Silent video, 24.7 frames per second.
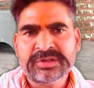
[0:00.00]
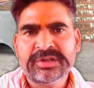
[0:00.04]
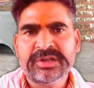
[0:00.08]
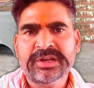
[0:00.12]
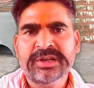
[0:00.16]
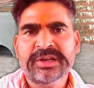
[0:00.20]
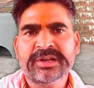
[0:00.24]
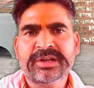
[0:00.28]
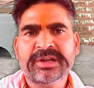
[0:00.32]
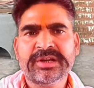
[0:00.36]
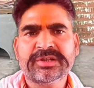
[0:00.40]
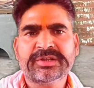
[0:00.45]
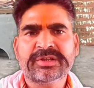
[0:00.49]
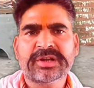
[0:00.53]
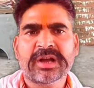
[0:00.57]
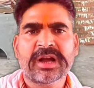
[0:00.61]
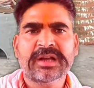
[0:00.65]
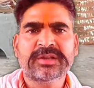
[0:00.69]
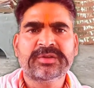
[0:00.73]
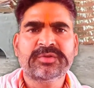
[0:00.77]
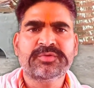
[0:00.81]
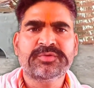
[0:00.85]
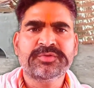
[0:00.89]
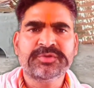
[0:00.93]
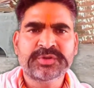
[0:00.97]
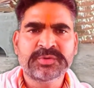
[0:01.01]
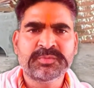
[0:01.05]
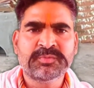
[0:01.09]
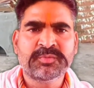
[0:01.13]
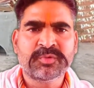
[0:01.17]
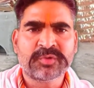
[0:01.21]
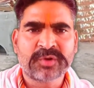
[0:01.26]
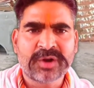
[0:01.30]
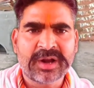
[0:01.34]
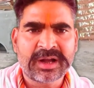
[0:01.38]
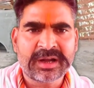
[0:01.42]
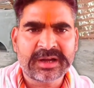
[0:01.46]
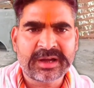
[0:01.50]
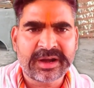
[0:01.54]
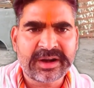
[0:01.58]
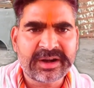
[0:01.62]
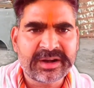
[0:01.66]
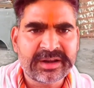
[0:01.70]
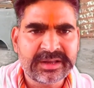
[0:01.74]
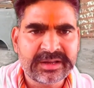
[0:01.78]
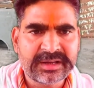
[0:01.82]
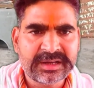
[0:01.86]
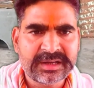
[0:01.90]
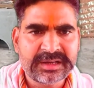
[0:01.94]
स्त्री के साथ कुछ बुरा
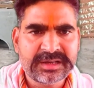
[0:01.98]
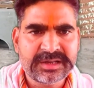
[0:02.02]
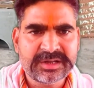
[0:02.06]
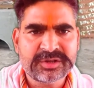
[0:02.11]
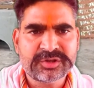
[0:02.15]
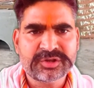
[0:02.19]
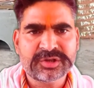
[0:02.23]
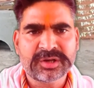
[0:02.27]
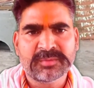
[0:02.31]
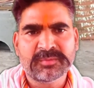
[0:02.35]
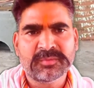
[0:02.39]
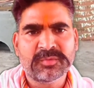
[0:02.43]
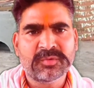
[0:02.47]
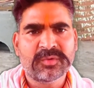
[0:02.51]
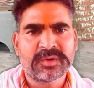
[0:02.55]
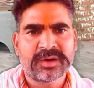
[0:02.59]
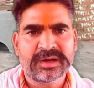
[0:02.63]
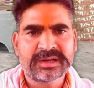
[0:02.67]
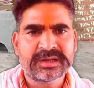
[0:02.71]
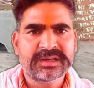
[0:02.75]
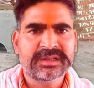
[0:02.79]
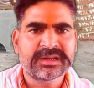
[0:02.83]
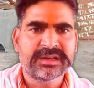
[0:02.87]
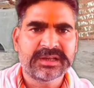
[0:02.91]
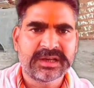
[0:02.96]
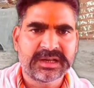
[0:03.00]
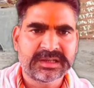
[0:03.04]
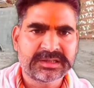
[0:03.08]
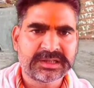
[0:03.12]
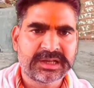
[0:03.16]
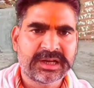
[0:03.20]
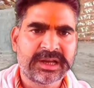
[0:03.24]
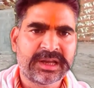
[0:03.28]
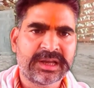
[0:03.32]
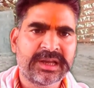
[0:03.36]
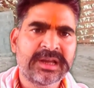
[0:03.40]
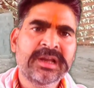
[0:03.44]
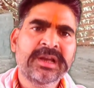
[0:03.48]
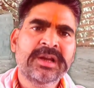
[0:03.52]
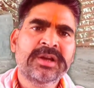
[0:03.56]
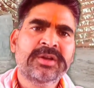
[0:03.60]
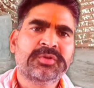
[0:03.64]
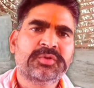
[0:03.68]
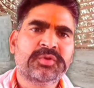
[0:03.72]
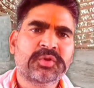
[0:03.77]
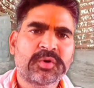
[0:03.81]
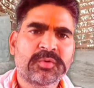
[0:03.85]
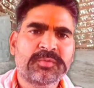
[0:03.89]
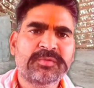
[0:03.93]
करने के लिए सम्मोहन किया जाए
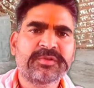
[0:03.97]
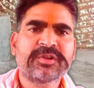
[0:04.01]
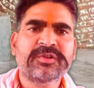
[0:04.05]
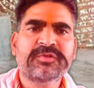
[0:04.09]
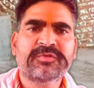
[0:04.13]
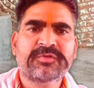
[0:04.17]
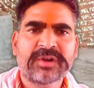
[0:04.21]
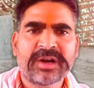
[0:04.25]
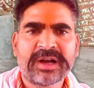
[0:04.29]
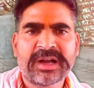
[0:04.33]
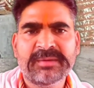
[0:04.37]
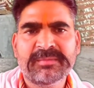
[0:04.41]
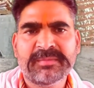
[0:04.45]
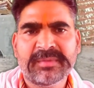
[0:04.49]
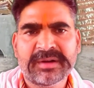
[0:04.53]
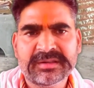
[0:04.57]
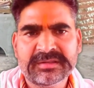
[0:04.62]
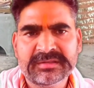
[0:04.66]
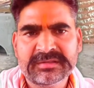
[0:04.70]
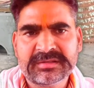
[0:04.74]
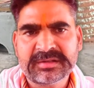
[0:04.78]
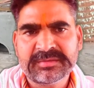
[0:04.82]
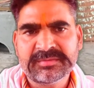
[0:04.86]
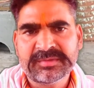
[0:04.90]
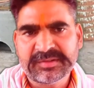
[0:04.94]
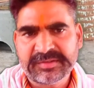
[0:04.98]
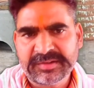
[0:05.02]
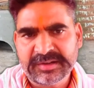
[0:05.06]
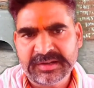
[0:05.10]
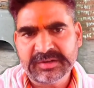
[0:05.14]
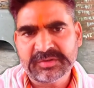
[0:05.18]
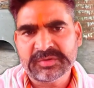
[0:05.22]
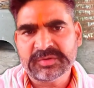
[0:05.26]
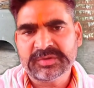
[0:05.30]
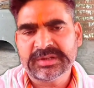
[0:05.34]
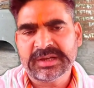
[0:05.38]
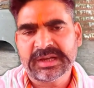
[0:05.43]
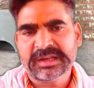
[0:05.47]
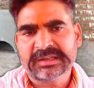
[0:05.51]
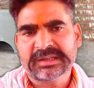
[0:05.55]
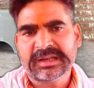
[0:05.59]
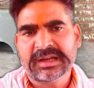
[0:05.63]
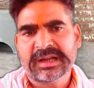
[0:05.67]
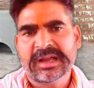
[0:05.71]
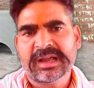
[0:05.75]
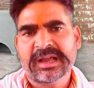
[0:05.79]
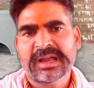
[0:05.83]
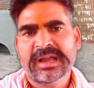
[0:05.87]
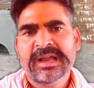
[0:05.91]
तो भी वह मंत्र विफल हो
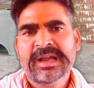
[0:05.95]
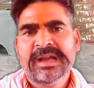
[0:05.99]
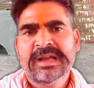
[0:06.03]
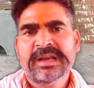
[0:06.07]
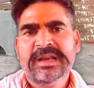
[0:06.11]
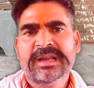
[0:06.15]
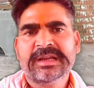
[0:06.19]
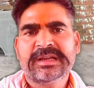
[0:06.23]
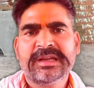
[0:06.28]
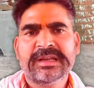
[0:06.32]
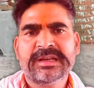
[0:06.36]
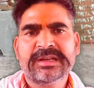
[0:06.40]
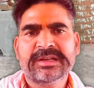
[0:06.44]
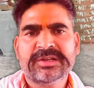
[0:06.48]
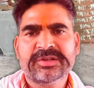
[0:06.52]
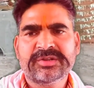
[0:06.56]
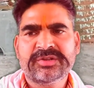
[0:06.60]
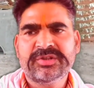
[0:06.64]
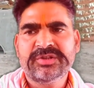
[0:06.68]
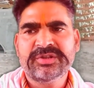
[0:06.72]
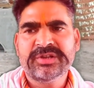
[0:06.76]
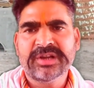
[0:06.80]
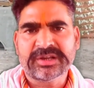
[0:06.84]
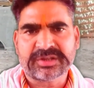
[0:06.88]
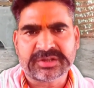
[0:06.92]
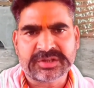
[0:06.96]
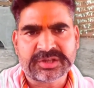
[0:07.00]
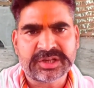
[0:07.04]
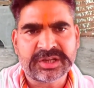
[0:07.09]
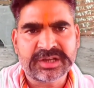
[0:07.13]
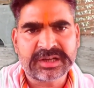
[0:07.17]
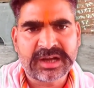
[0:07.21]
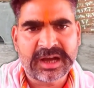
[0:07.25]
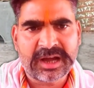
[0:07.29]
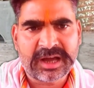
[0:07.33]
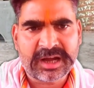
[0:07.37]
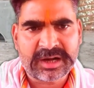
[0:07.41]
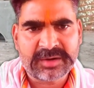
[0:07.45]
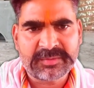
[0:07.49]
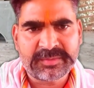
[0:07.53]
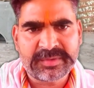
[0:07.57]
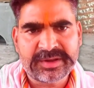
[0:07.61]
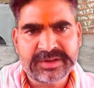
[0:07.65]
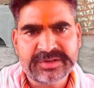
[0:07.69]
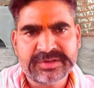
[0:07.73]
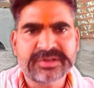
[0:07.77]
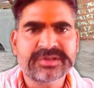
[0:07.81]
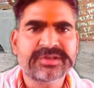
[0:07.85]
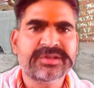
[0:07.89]
जाता है लेकिन किसी अच्छे कार्य
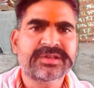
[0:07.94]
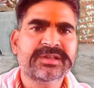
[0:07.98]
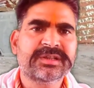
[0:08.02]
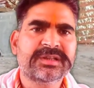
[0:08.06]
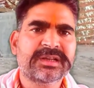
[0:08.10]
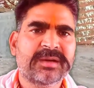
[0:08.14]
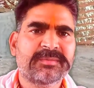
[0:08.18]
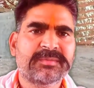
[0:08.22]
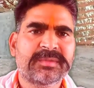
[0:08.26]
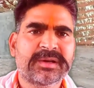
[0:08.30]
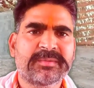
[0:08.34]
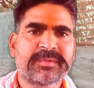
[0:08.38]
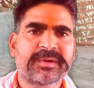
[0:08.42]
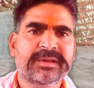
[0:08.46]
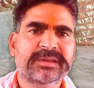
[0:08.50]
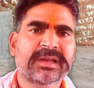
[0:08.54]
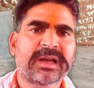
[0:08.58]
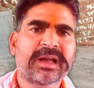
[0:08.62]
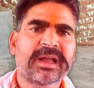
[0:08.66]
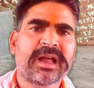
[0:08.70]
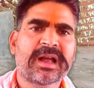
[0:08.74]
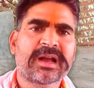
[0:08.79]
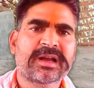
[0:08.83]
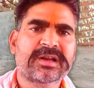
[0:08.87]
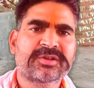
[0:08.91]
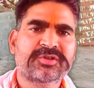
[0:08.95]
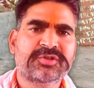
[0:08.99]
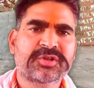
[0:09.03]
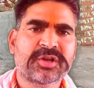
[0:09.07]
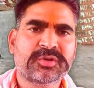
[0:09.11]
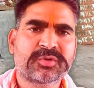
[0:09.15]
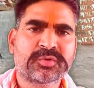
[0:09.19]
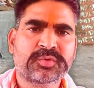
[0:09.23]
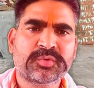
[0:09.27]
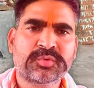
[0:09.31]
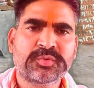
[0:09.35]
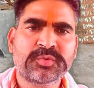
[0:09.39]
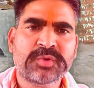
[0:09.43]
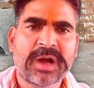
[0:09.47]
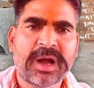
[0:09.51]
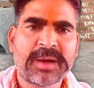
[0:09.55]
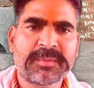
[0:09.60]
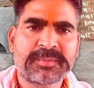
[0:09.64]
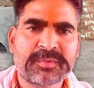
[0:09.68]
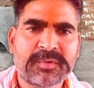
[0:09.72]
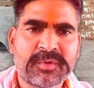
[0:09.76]
में जैसे कि हमने बताया कि शत्रु